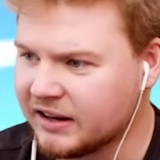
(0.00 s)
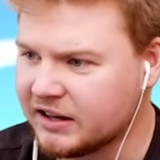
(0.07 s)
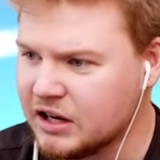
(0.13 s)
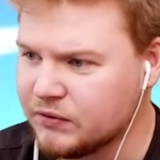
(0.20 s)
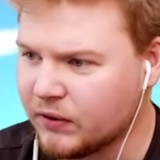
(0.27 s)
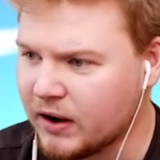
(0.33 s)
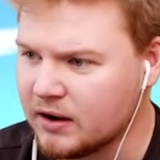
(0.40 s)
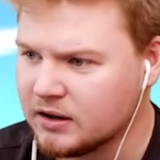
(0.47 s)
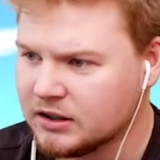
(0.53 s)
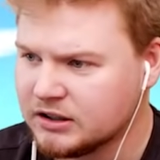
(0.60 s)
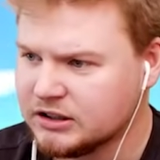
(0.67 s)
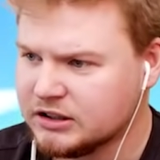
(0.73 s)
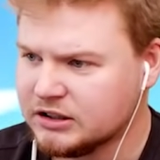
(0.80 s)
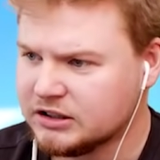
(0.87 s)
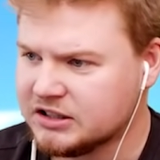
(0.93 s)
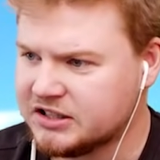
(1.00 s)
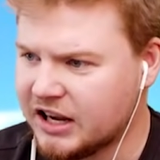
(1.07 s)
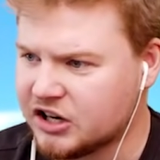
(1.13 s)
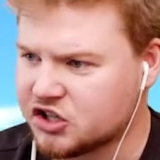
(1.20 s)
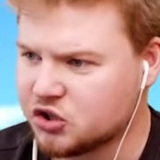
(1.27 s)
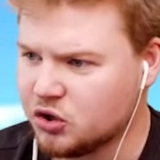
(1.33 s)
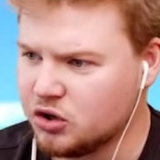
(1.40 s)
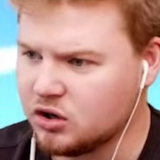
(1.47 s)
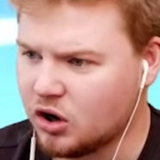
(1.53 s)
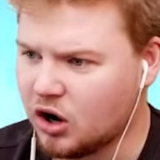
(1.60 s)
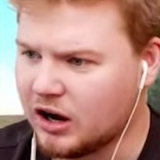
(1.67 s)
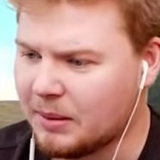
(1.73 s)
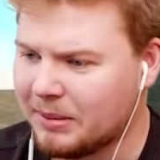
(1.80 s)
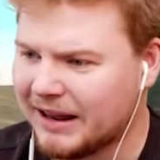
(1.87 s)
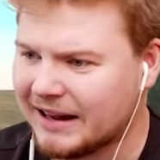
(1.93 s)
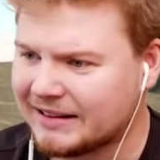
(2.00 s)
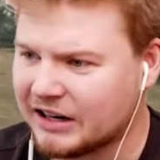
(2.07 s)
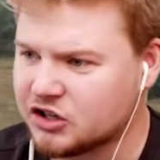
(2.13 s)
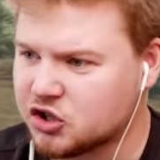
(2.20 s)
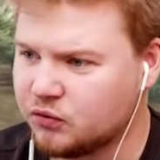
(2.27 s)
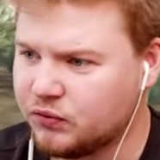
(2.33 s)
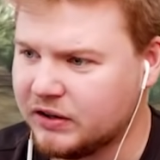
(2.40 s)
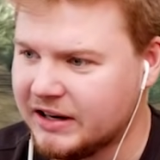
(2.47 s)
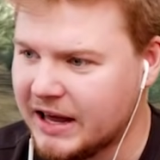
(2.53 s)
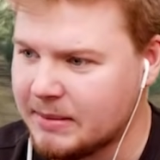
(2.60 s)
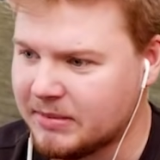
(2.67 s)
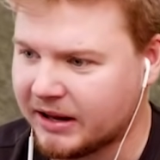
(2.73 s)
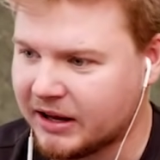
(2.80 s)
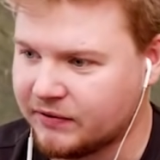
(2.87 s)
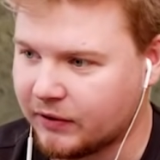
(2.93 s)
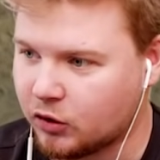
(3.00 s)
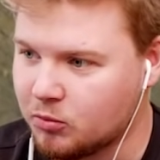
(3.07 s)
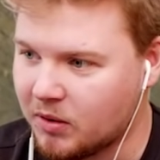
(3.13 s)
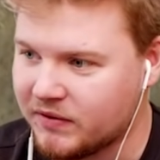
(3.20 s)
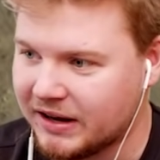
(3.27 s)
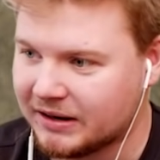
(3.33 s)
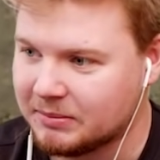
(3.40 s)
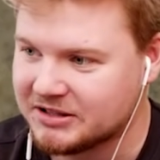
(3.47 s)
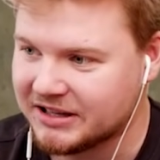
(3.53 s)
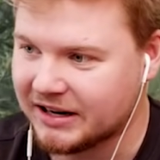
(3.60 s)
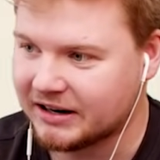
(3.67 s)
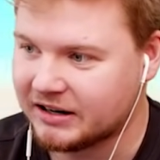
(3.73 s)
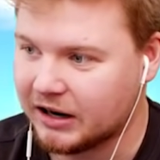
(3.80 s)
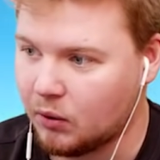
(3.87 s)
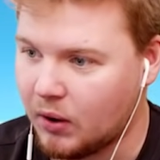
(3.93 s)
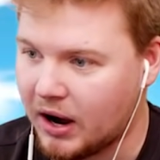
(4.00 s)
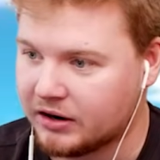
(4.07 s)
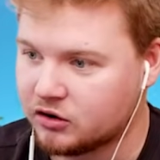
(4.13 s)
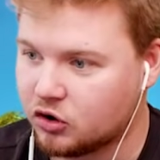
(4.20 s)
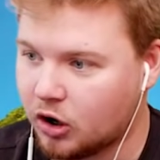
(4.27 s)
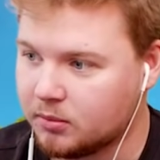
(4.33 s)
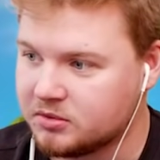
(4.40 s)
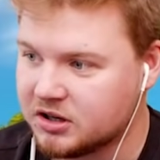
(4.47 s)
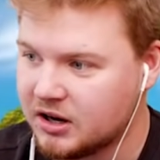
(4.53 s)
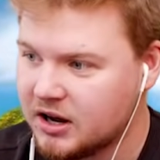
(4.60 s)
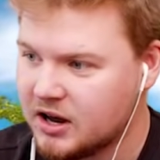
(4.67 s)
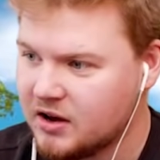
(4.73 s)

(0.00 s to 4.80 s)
der Käfer. Sehr schön. Oh, aber der hat ganz schön viel Leben, der Käfer. Guck mal, wie er mit seiner Klaue ankommt.